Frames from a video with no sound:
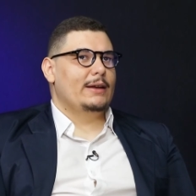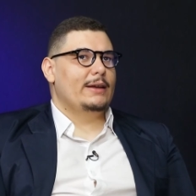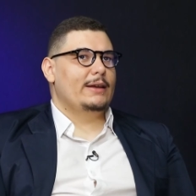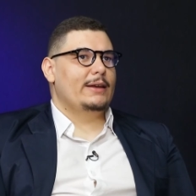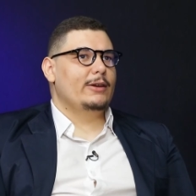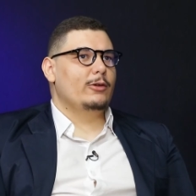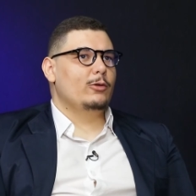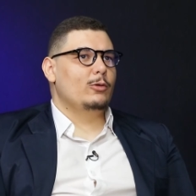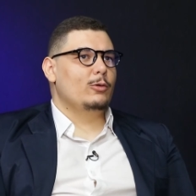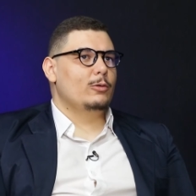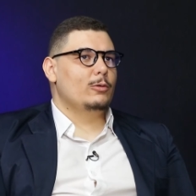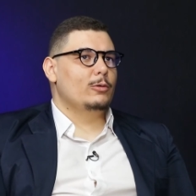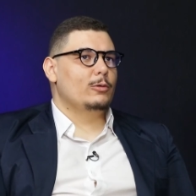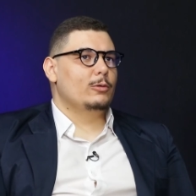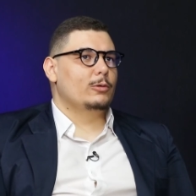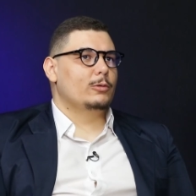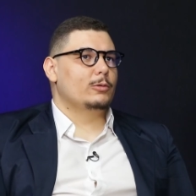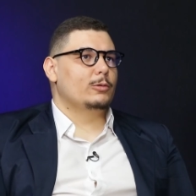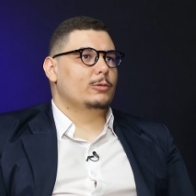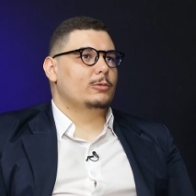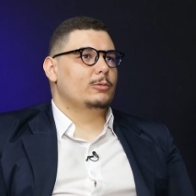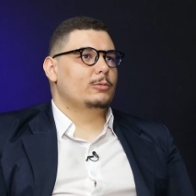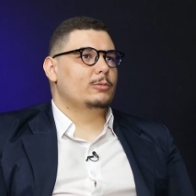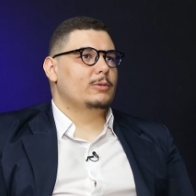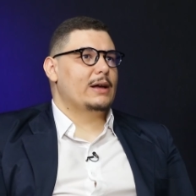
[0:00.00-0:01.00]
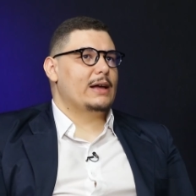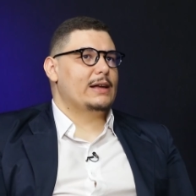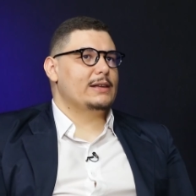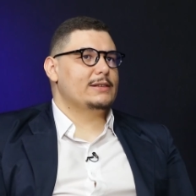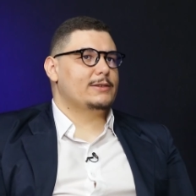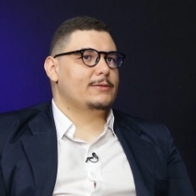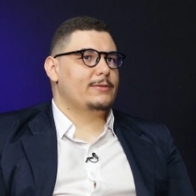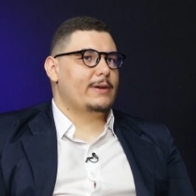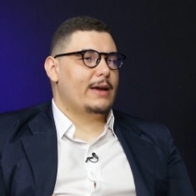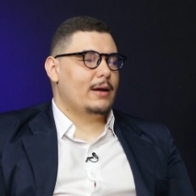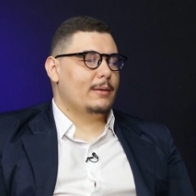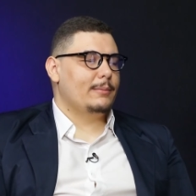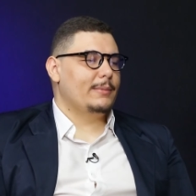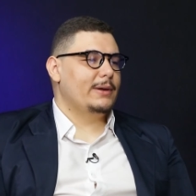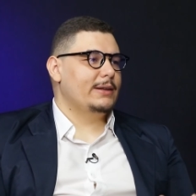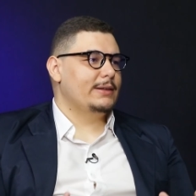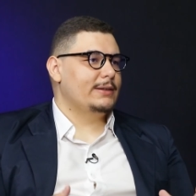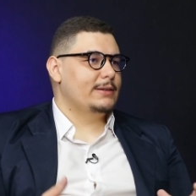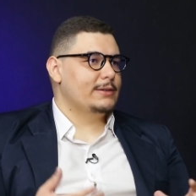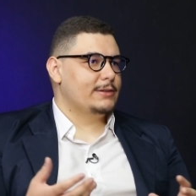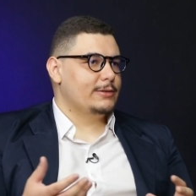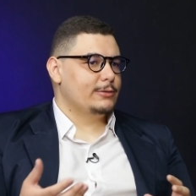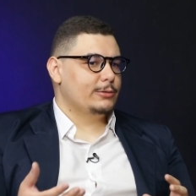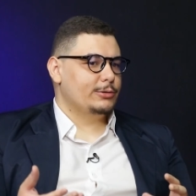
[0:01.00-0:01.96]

E o, as ferramentas